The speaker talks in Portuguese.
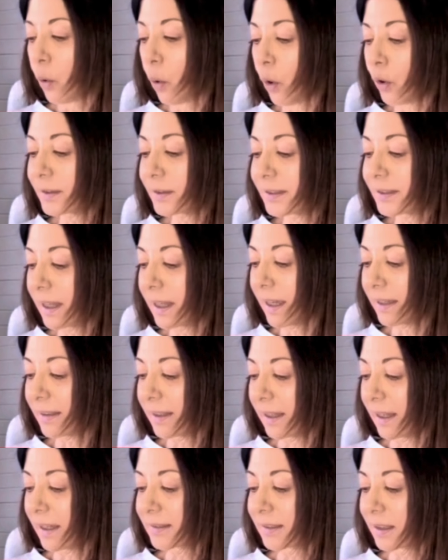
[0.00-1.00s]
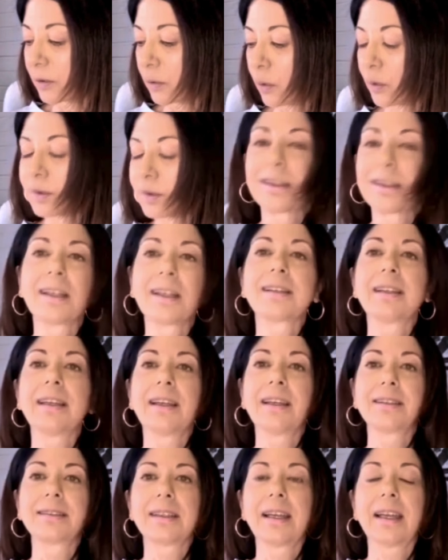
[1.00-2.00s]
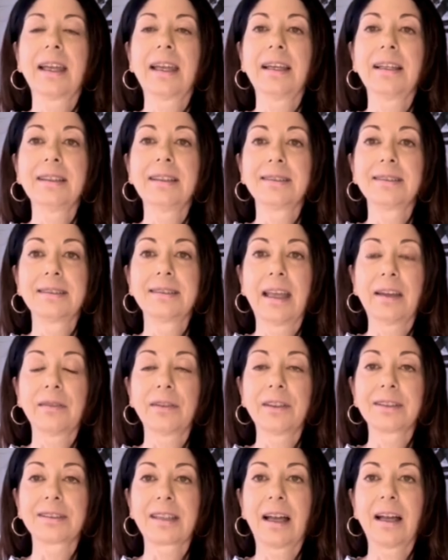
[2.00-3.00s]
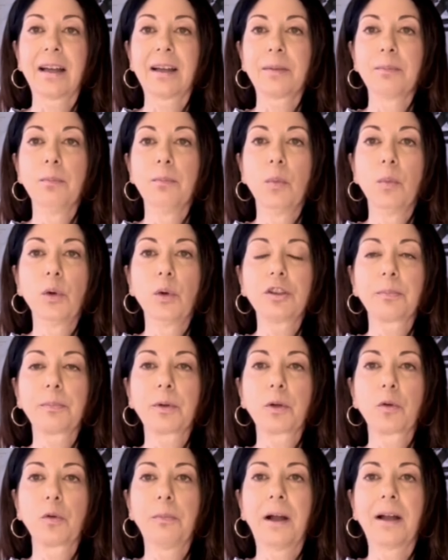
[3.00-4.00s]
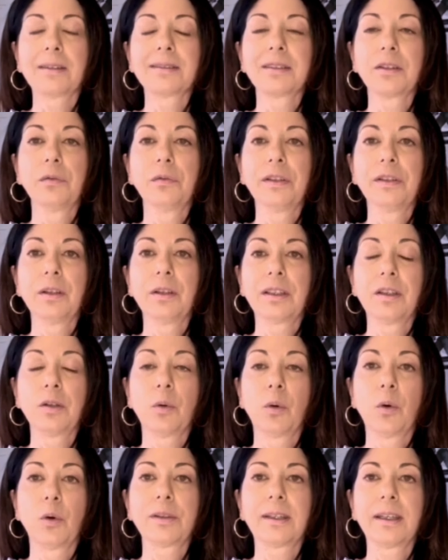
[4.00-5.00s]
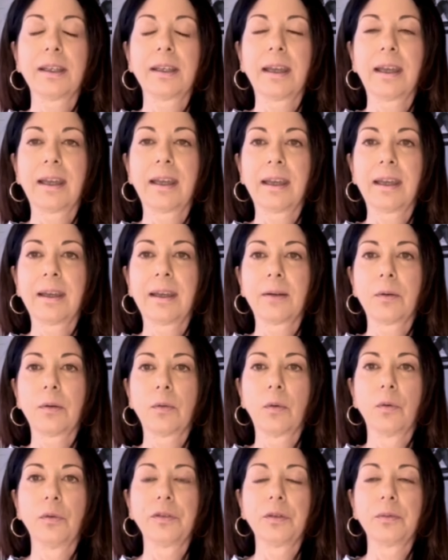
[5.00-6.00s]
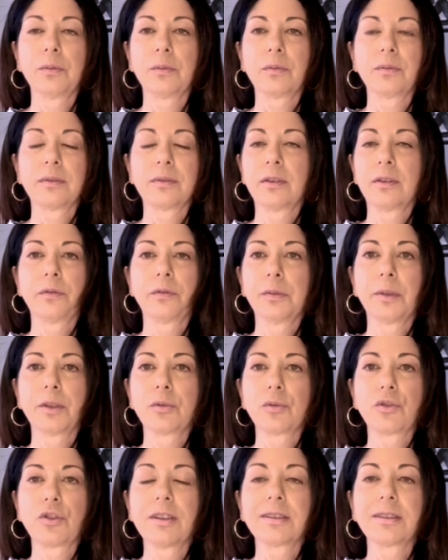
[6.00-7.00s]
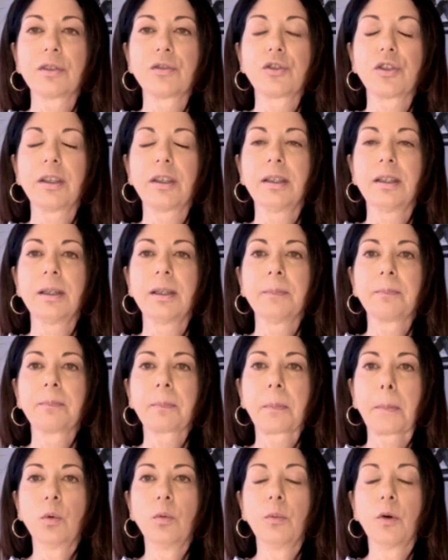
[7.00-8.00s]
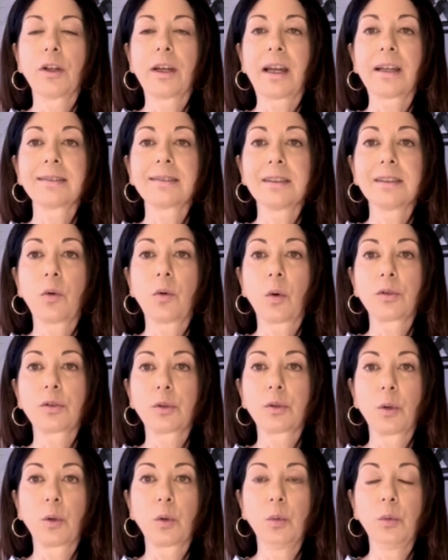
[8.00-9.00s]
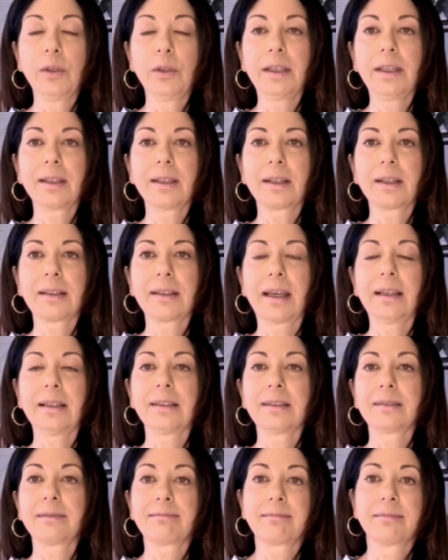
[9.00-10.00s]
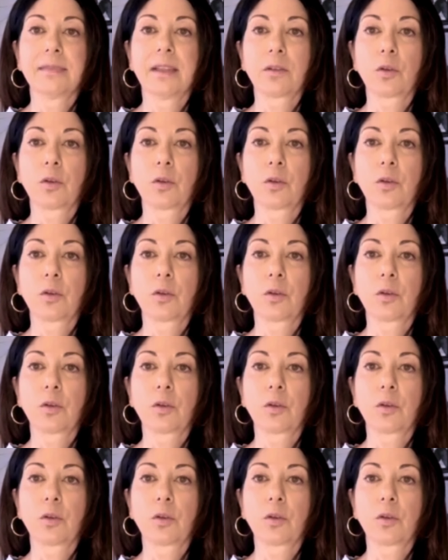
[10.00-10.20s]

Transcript: com certeza, com certeza, eles devem estar muito preocupados. Eu vi que ontem é, houve, houve, uma notícia de que o Moraes se encontrou com Lira, né? Ele